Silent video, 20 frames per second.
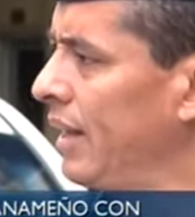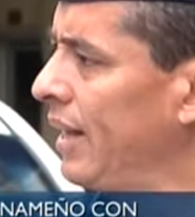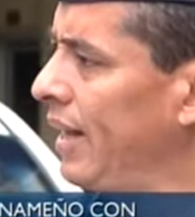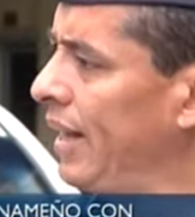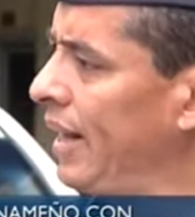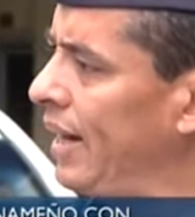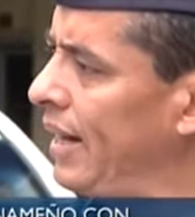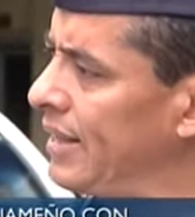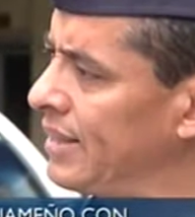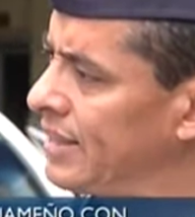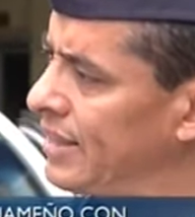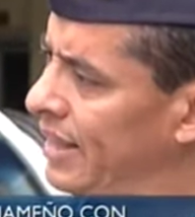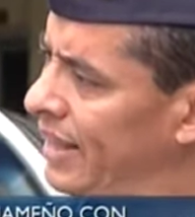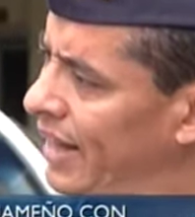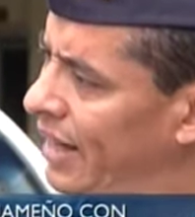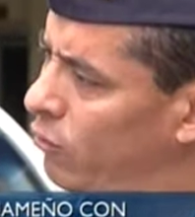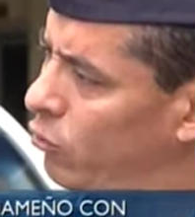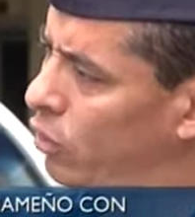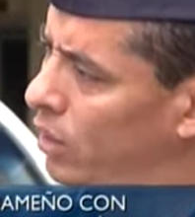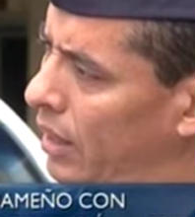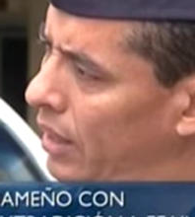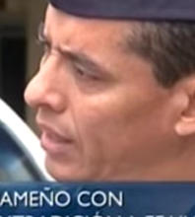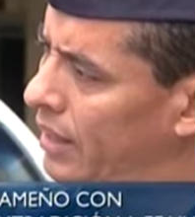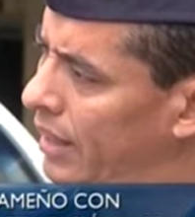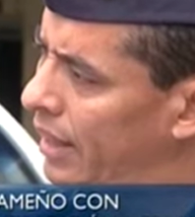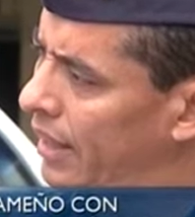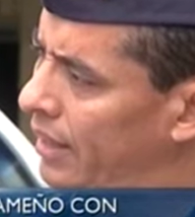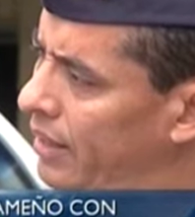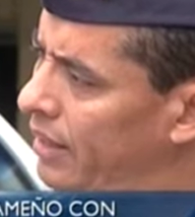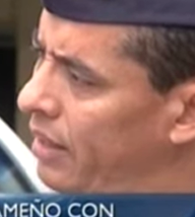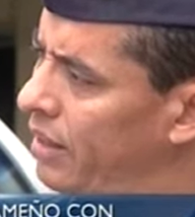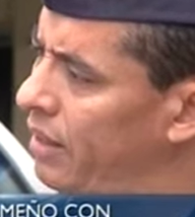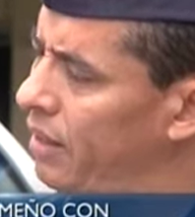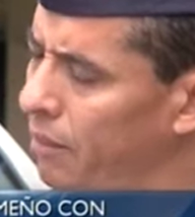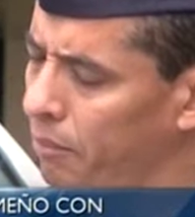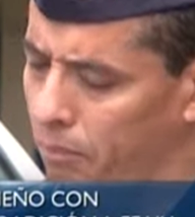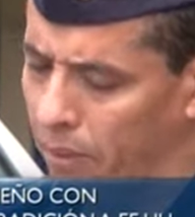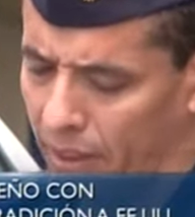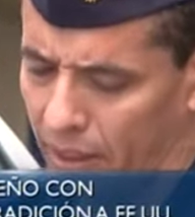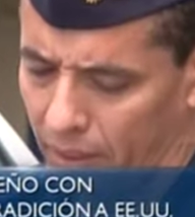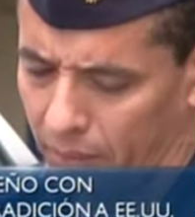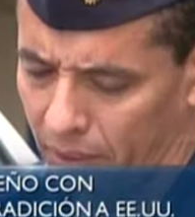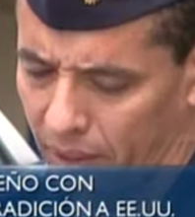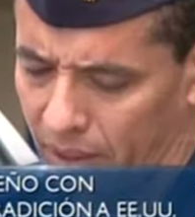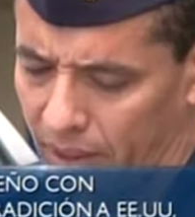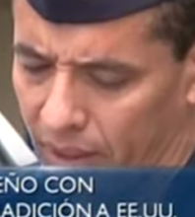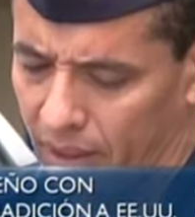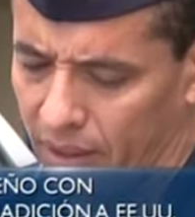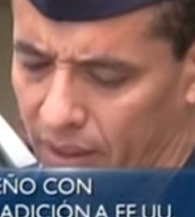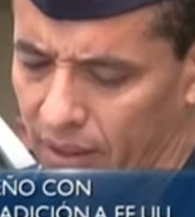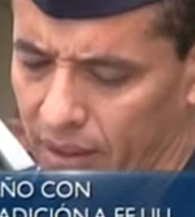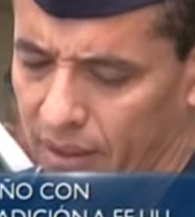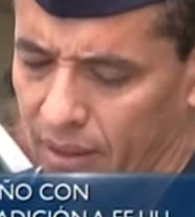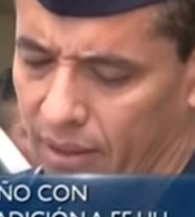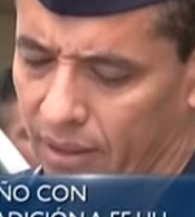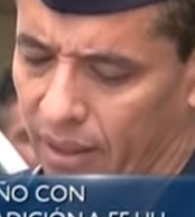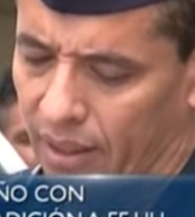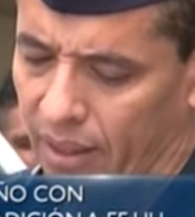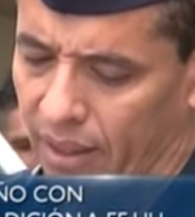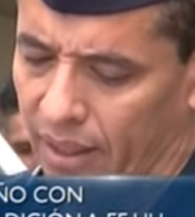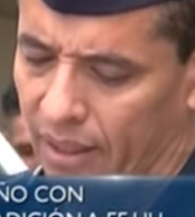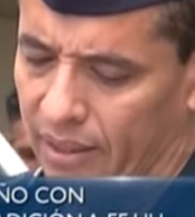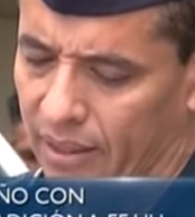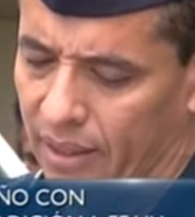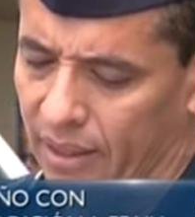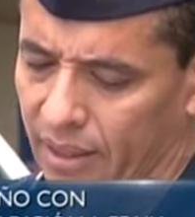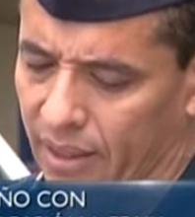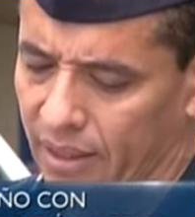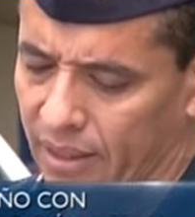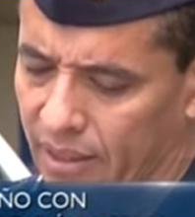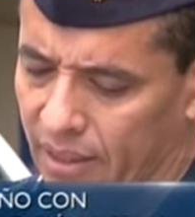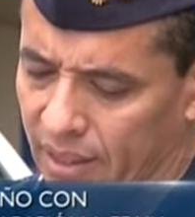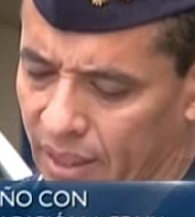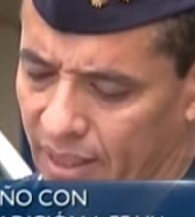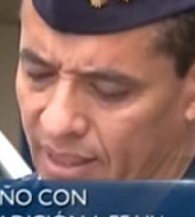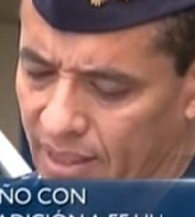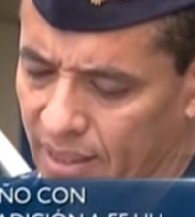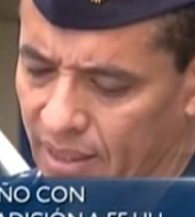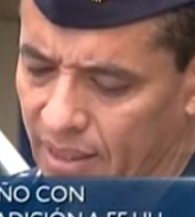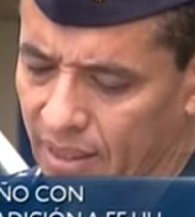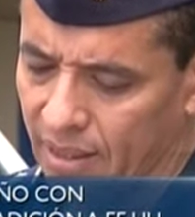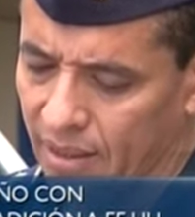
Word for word: Él es de nacionalidad panameña, tarjeta de identidad